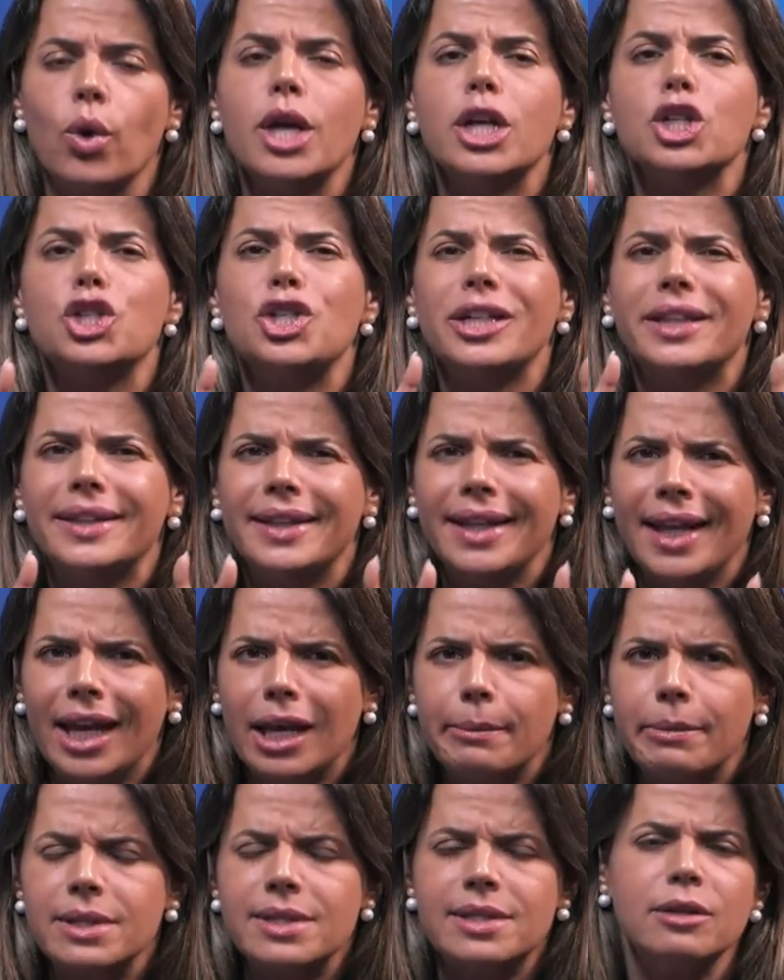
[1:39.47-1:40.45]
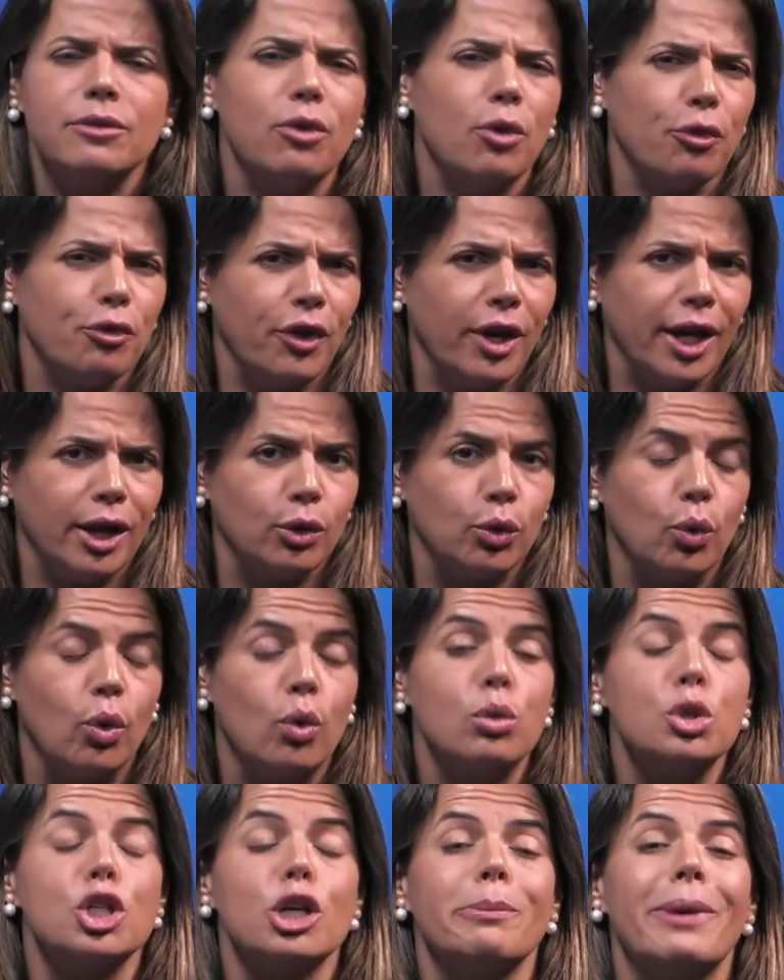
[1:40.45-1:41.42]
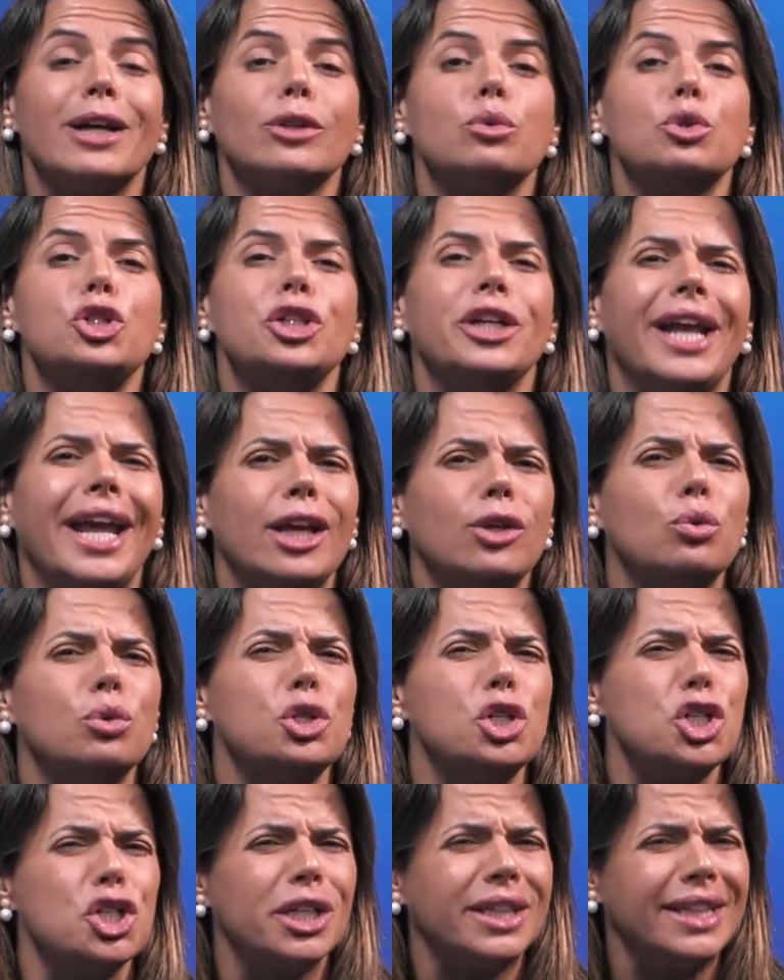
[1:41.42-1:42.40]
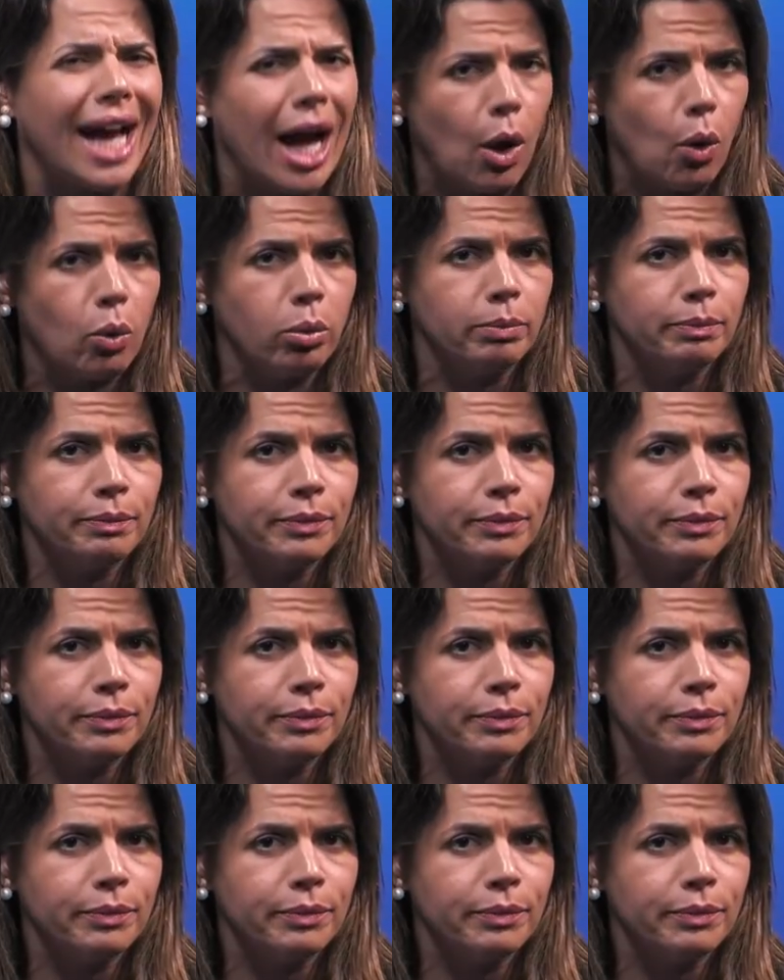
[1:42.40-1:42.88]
de temas envolvendo o chamado direito digital.